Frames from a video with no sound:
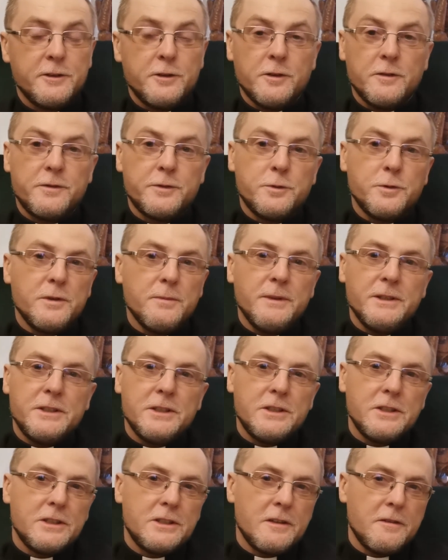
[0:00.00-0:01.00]
do, w który
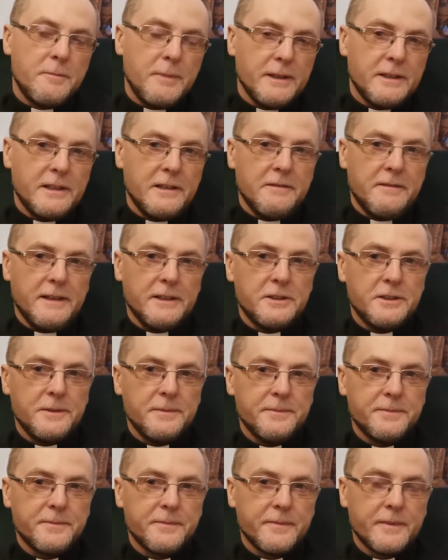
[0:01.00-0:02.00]
będziecie się
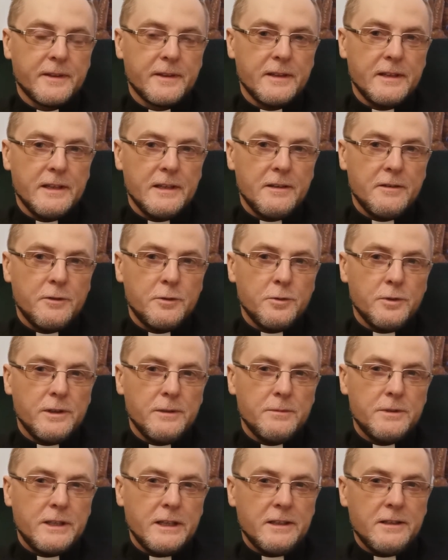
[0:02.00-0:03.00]
wpatrywać, w
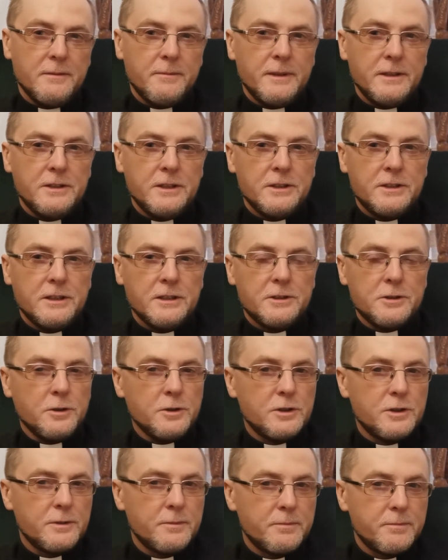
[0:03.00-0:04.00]
którym, kiedy będziecie
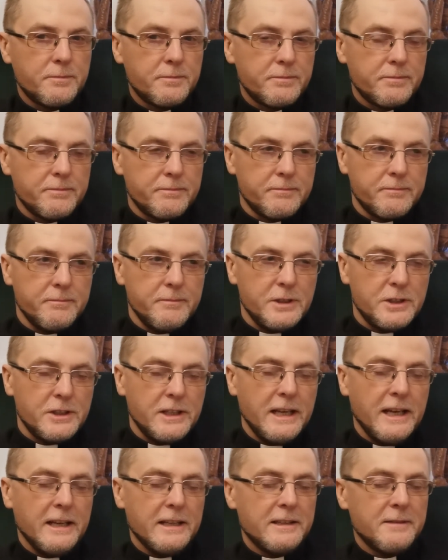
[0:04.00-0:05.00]
coś
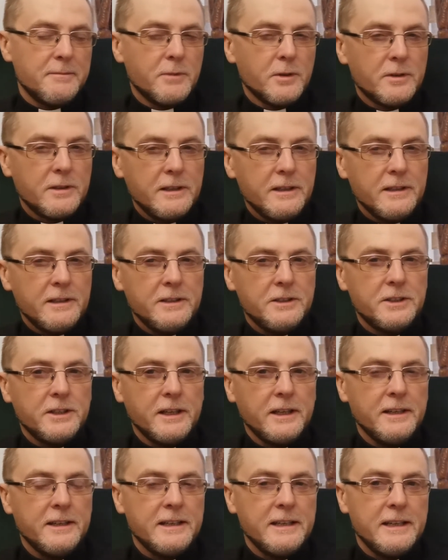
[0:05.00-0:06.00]
myśleli, modlili
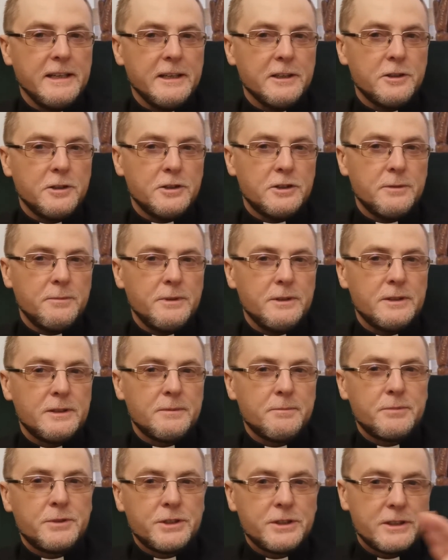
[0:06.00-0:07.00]
się, to żeby
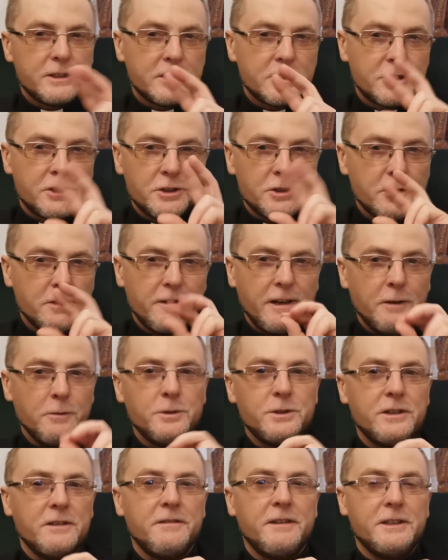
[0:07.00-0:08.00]

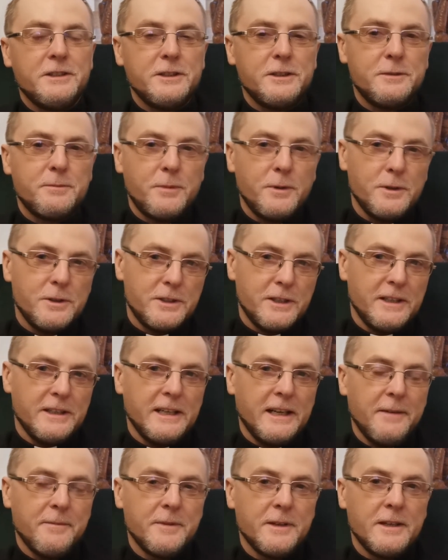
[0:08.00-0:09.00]
skrzyżowały się wasze
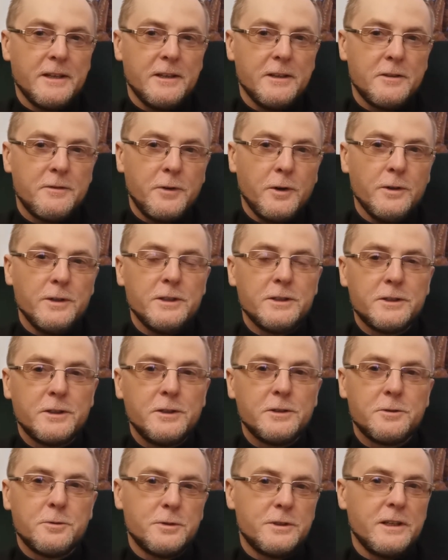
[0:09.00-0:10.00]
spojrzenia, Twoje z
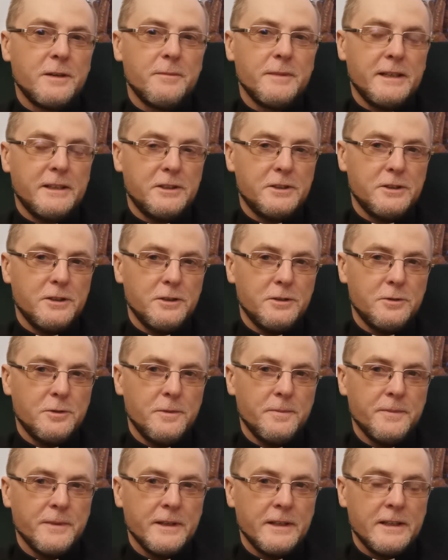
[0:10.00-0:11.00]
Chrystusem na
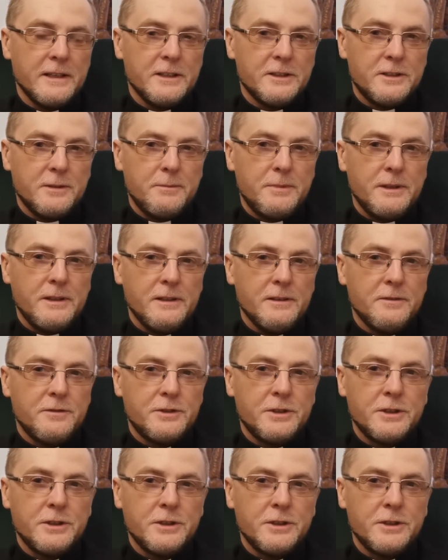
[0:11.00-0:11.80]
krzyżu, żeby